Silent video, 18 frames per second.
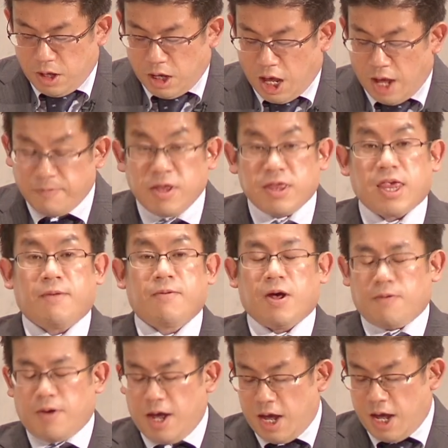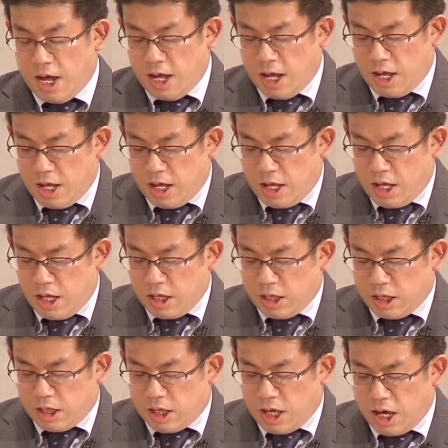神様は
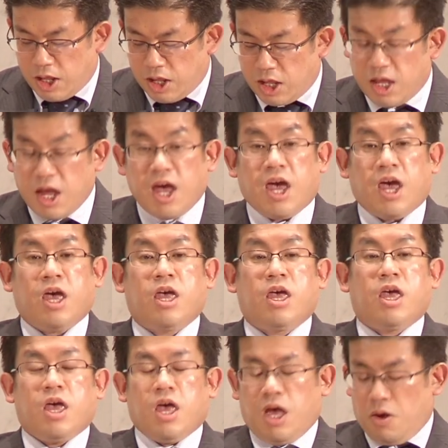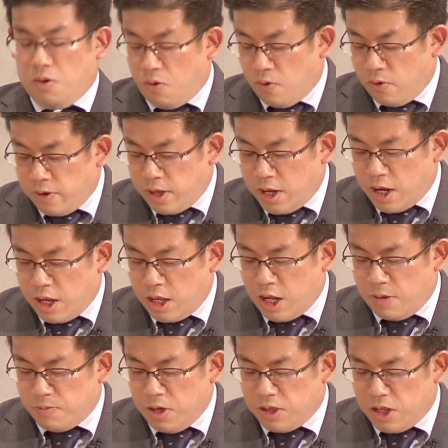決して困
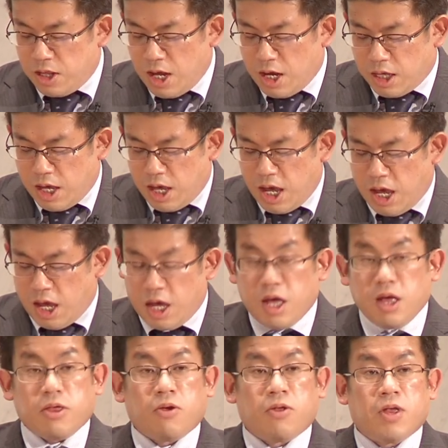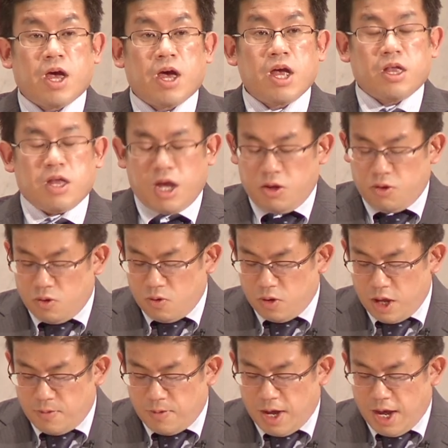難な道だけ備えている
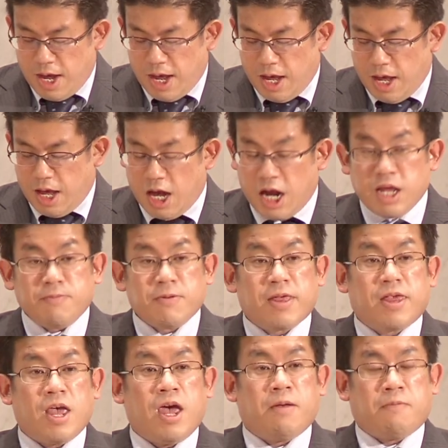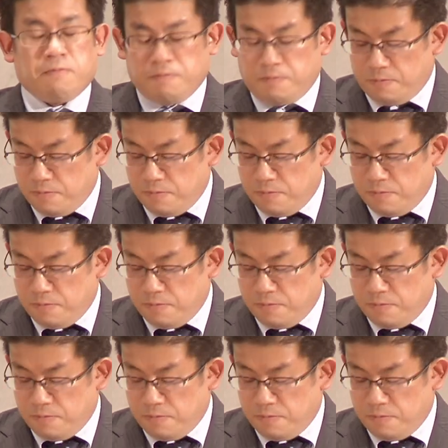のではありません。